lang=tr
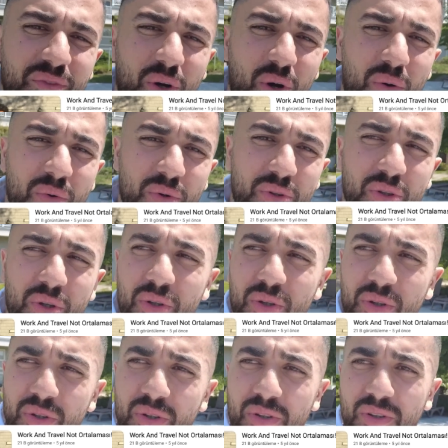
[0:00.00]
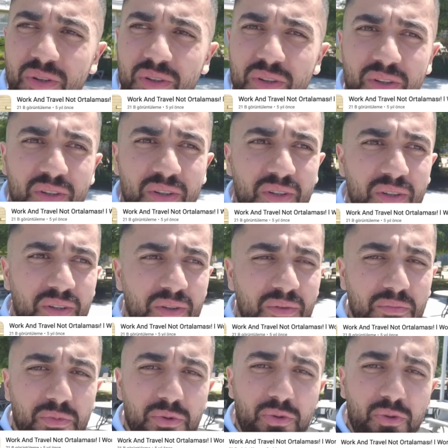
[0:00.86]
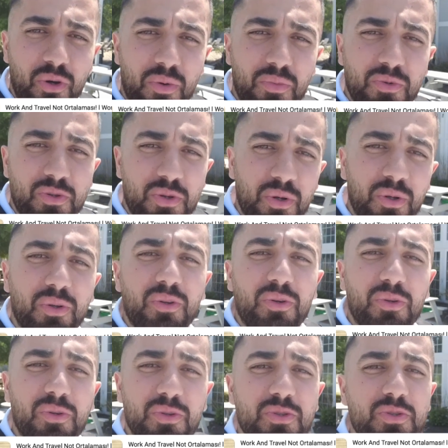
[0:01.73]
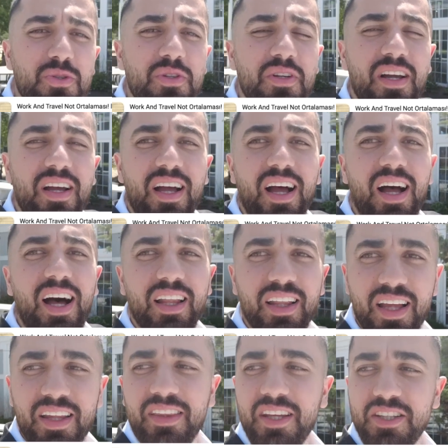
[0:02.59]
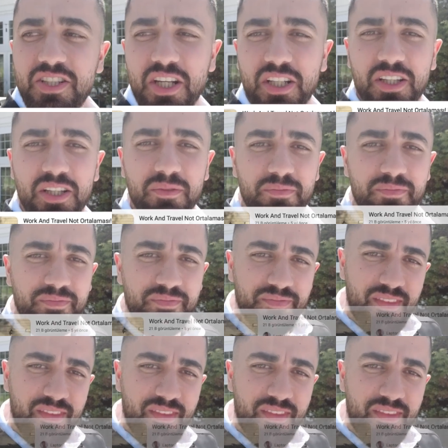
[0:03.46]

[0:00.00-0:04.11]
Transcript: O videoyu bu görmüş olduğunuz alanda çektim.